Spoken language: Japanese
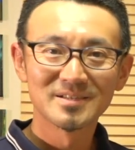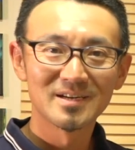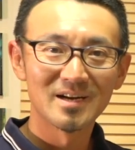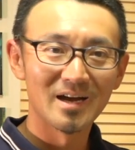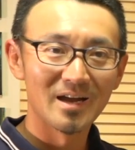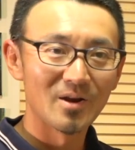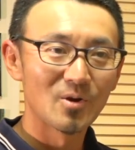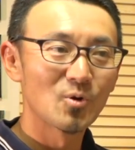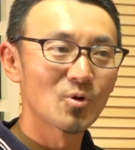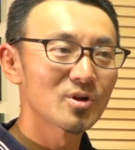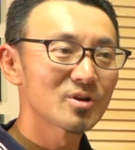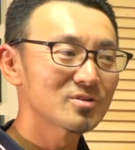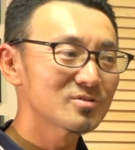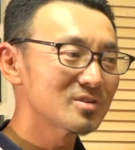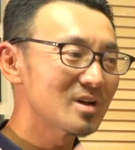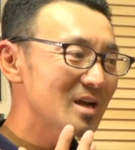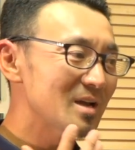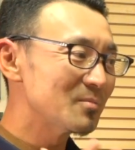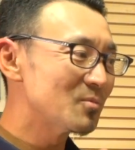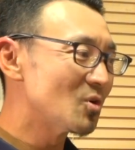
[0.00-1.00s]
はいこれぐ
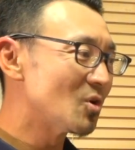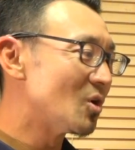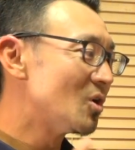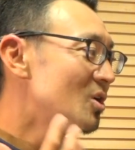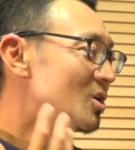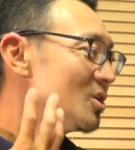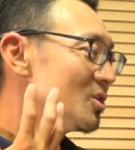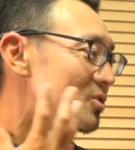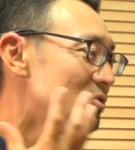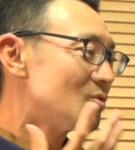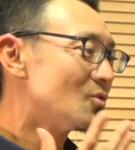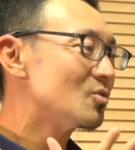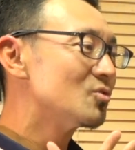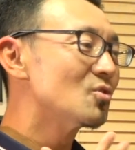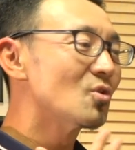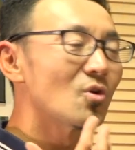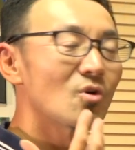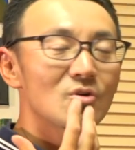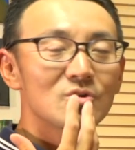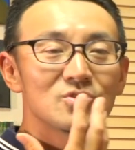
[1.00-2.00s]
らいもう
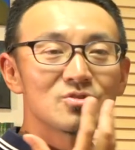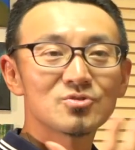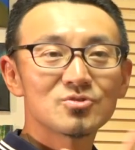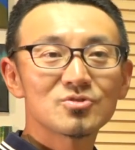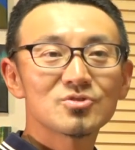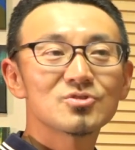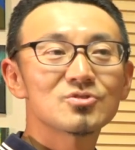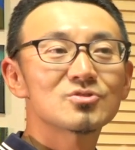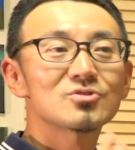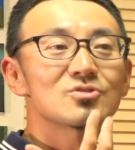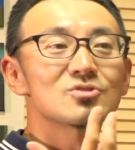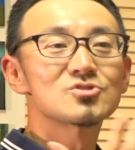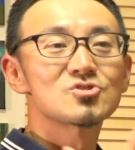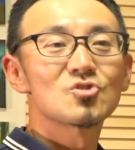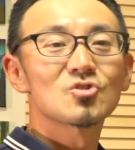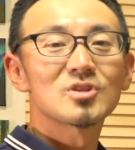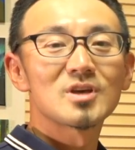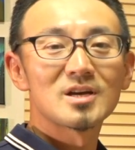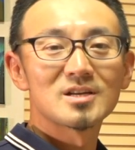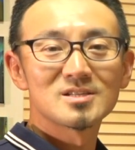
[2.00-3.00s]
喉をゆるゆるの
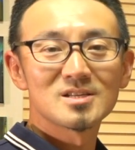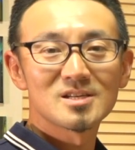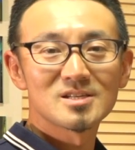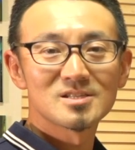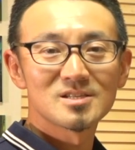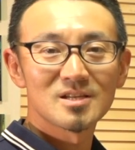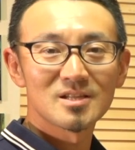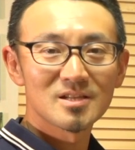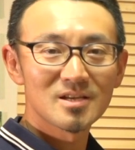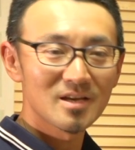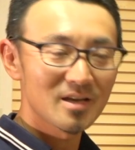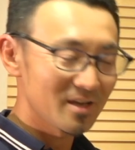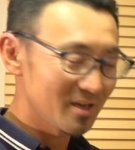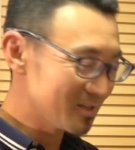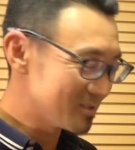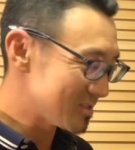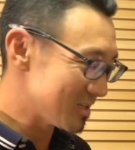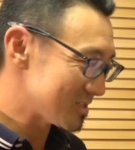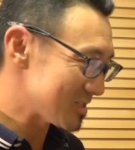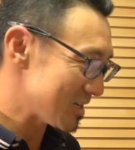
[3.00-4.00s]
状態にさせて
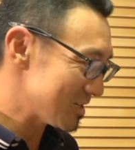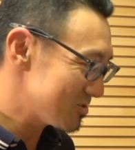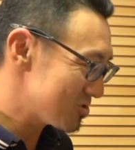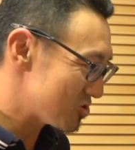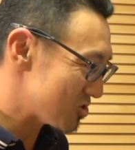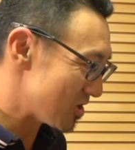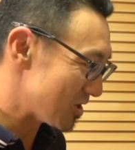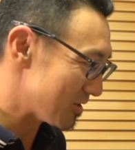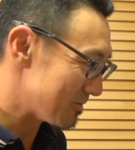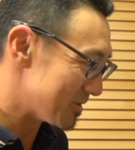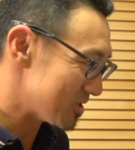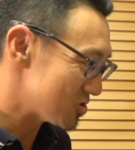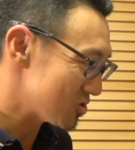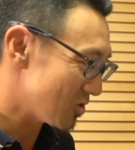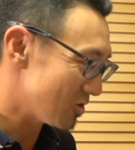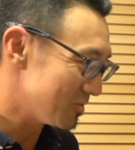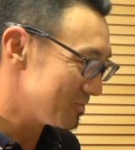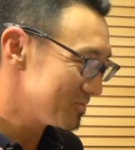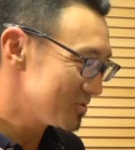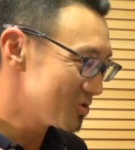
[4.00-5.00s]
エクササイズしていきま
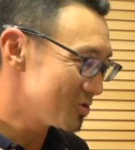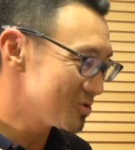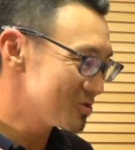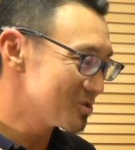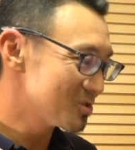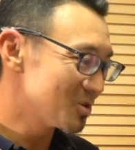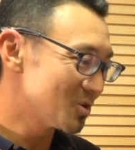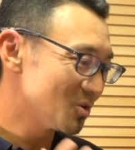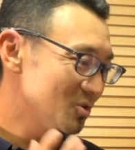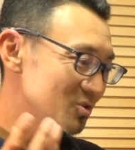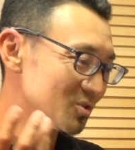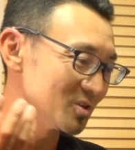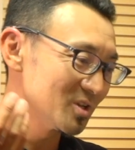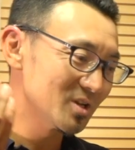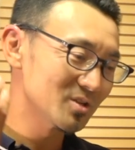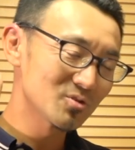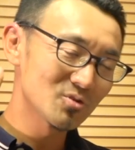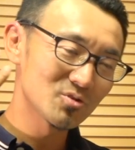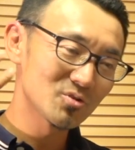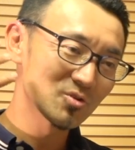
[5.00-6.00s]
しょうそうすること
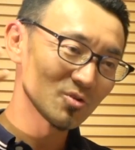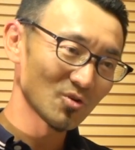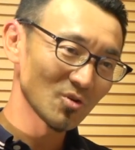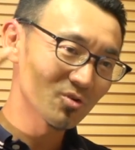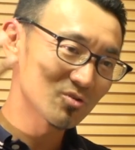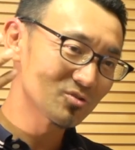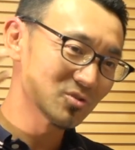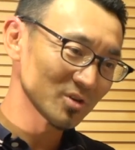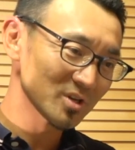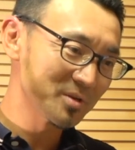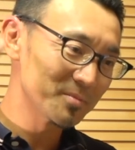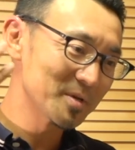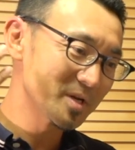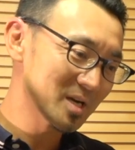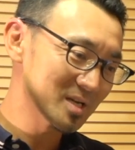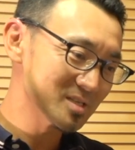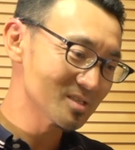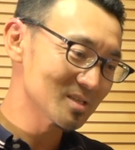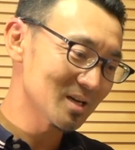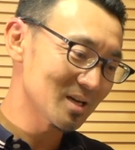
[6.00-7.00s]
で喉の奥を響
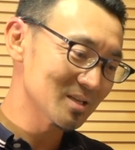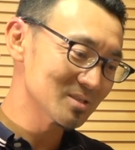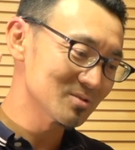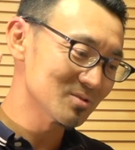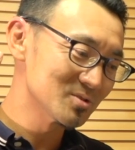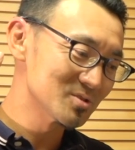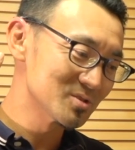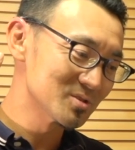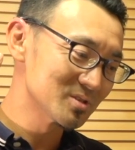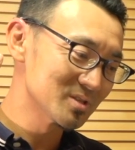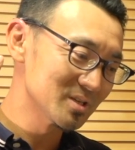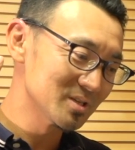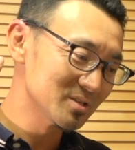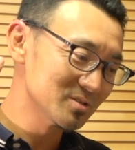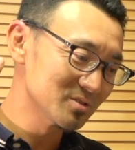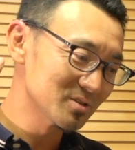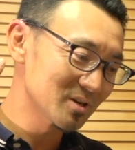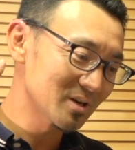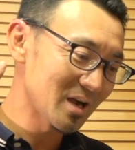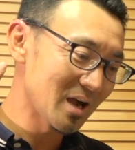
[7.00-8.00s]
かせた発音するとい
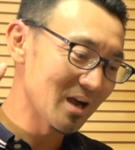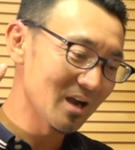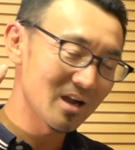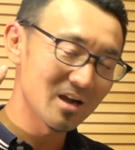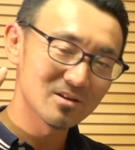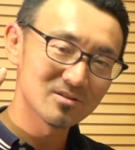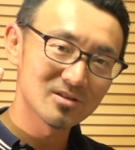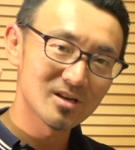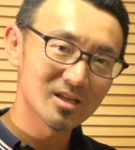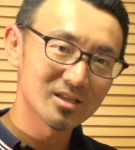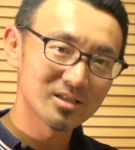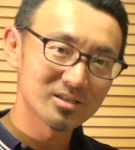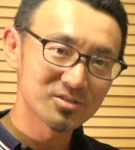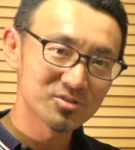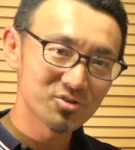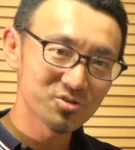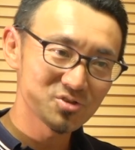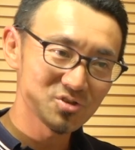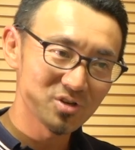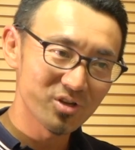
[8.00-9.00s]
う感覚は
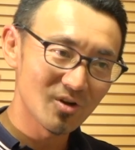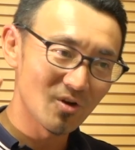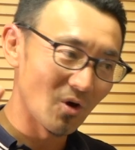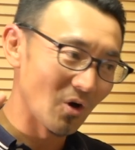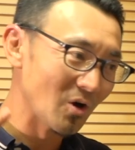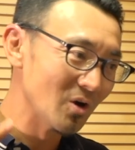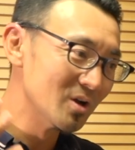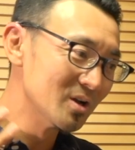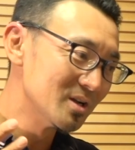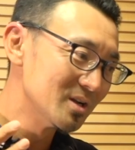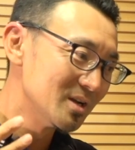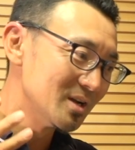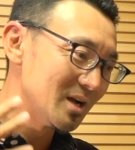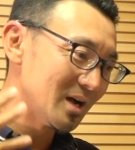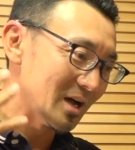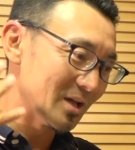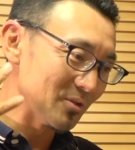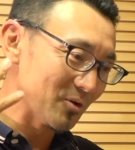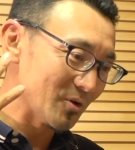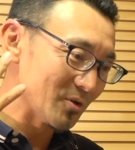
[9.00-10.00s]
徐々にこう
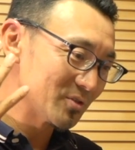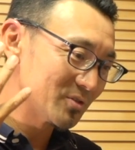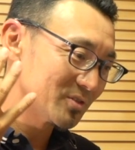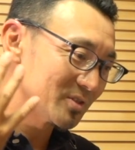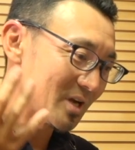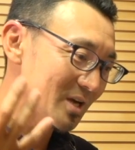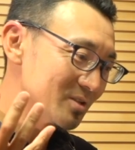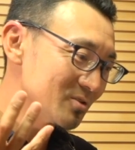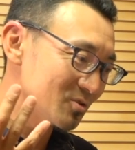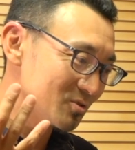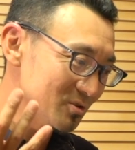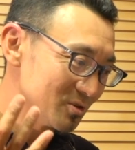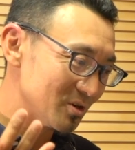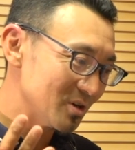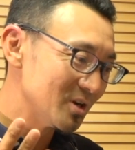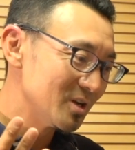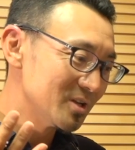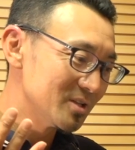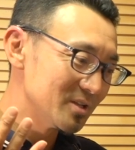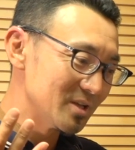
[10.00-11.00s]
あの体
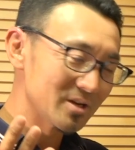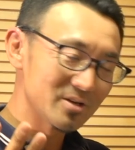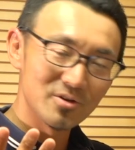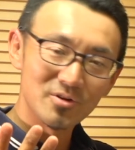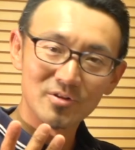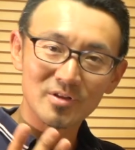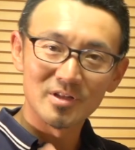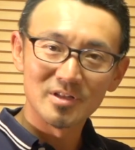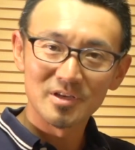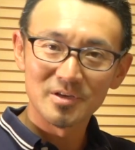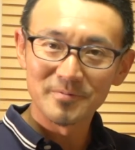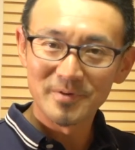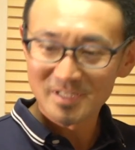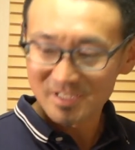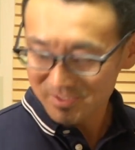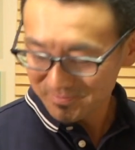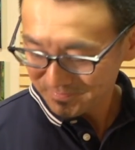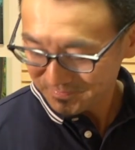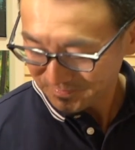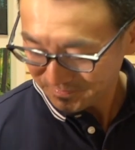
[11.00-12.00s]
得できるようになってきま
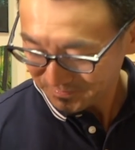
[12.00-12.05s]
す